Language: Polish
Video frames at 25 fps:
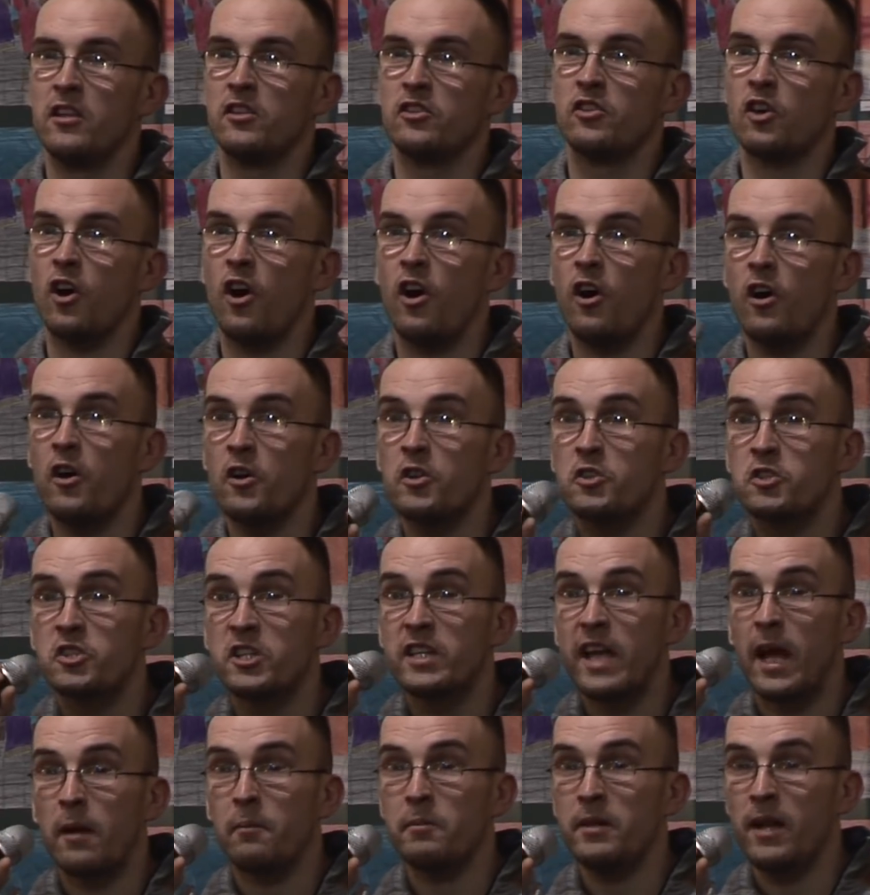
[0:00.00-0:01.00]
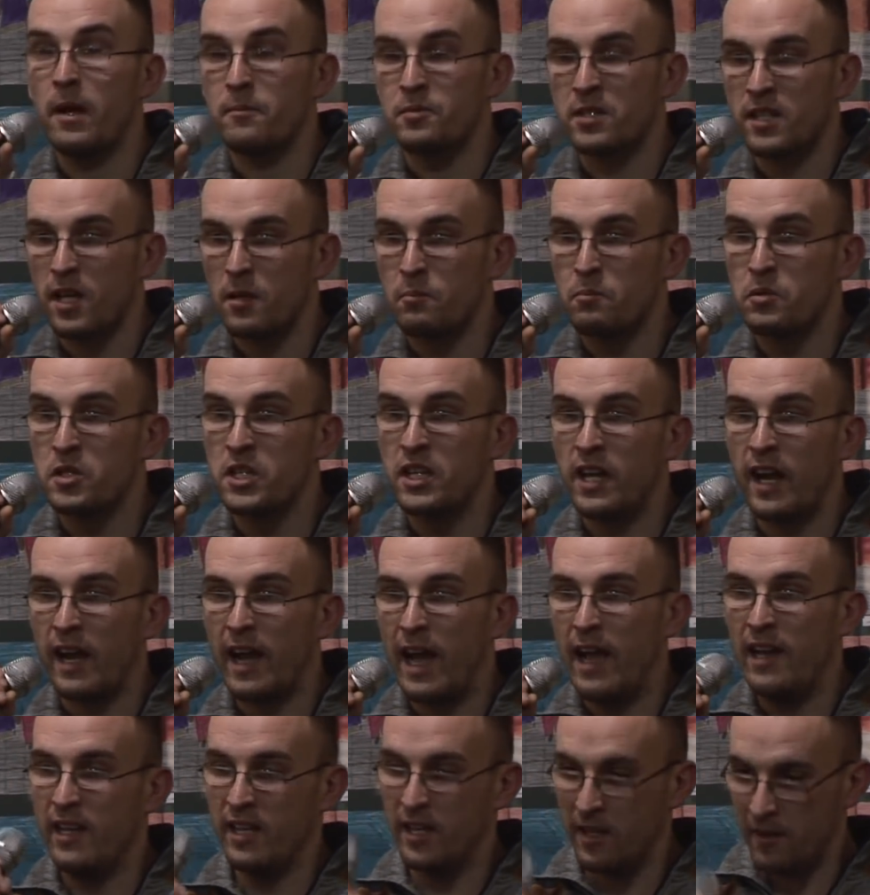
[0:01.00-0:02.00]
to czy jakby na przykład
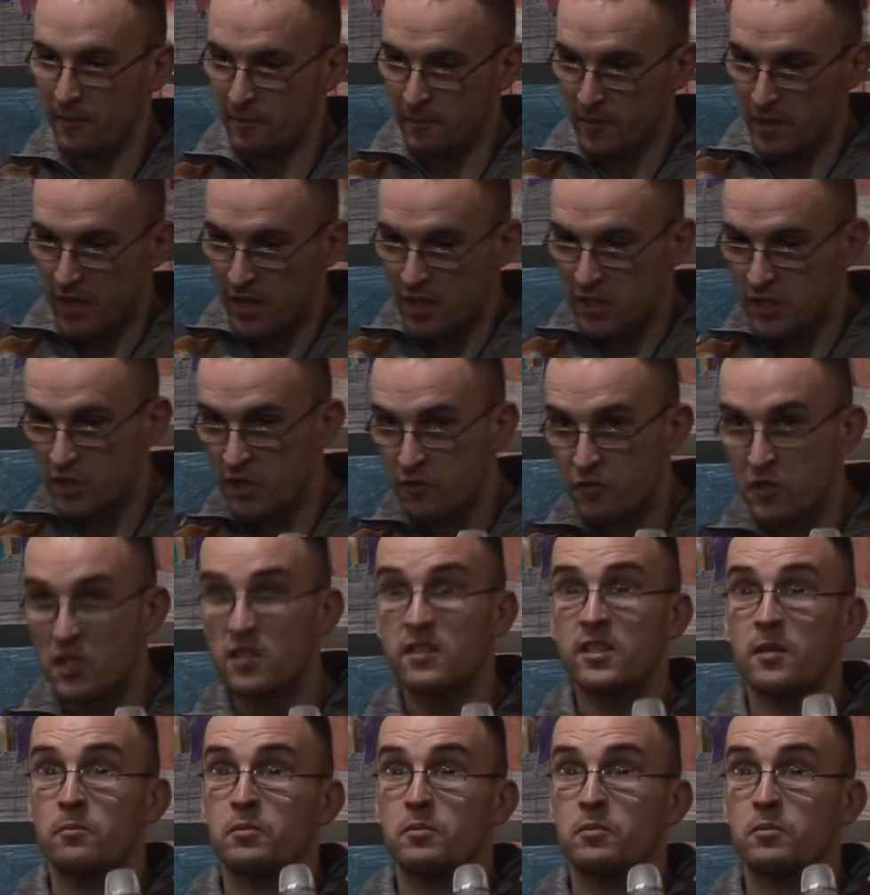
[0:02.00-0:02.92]
przyjechali ci wszyscy